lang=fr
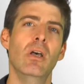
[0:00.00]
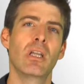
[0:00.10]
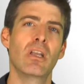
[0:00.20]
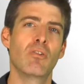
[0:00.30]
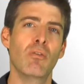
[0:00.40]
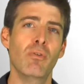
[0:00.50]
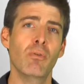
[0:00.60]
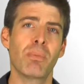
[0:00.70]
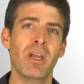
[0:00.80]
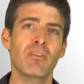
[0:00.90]
qu'ils se
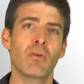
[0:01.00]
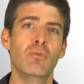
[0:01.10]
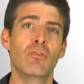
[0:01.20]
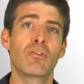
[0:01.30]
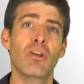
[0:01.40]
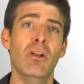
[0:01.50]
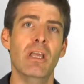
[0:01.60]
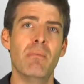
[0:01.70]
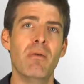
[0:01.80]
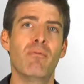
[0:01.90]
fondent presque en une seule
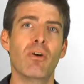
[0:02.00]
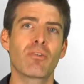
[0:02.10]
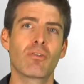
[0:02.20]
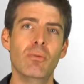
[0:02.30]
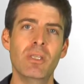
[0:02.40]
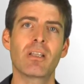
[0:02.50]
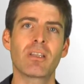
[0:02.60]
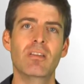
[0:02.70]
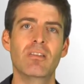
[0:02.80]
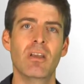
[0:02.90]
et même force
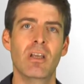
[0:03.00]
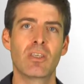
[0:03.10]
dominatrice